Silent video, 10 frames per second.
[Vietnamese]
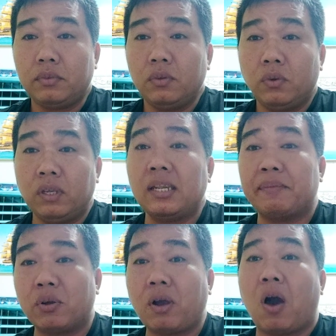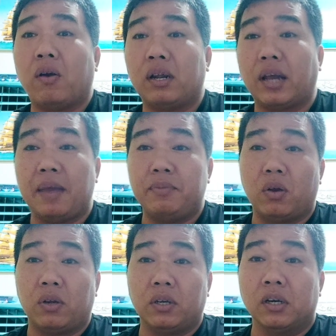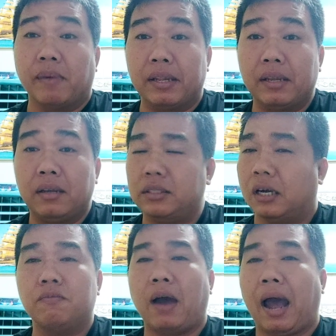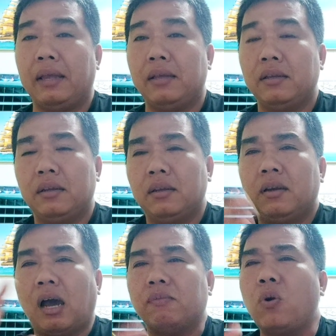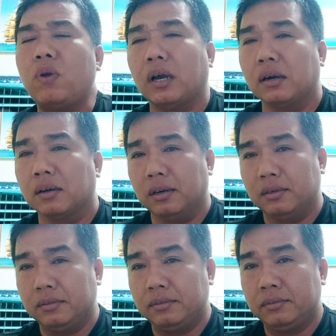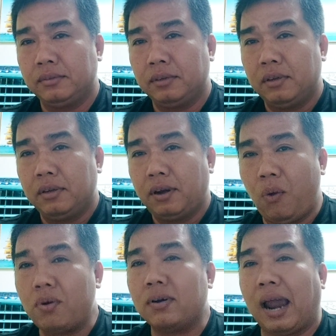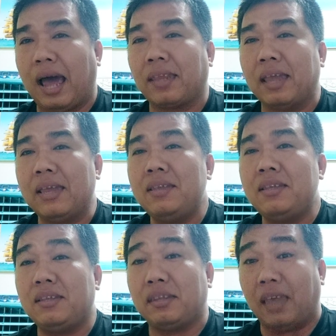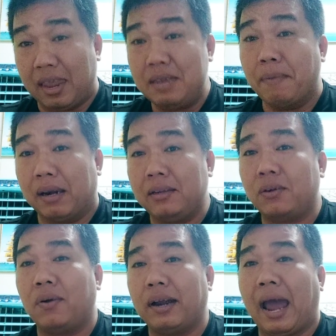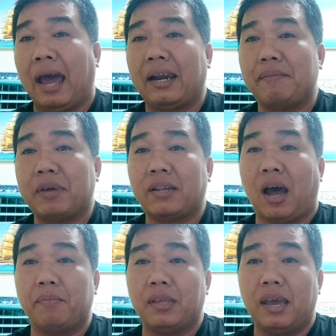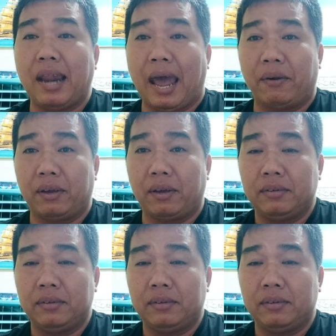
tôi chích năm số con nó thêm vô là ngừa bệnh trời cũng phải nó không hút ngừa hút là chỉ trị bệnh cho con gà này kết hợp như thế nào thôi